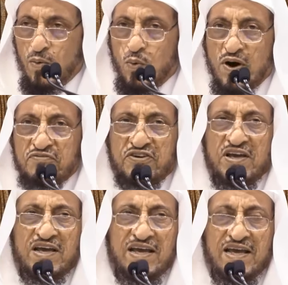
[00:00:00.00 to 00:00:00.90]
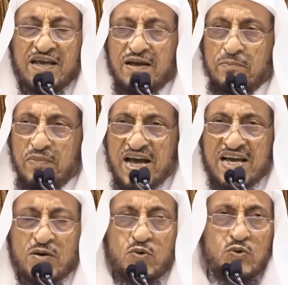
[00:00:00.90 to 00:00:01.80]
وفيه
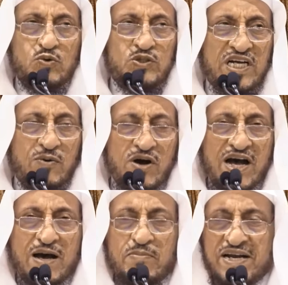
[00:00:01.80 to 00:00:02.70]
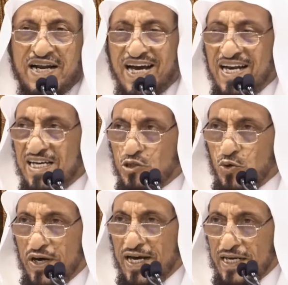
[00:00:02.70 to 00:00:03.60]
ما يكون جوابا على
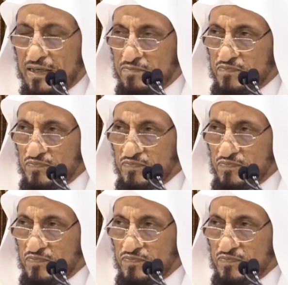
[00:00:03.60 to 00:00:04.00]
سؤال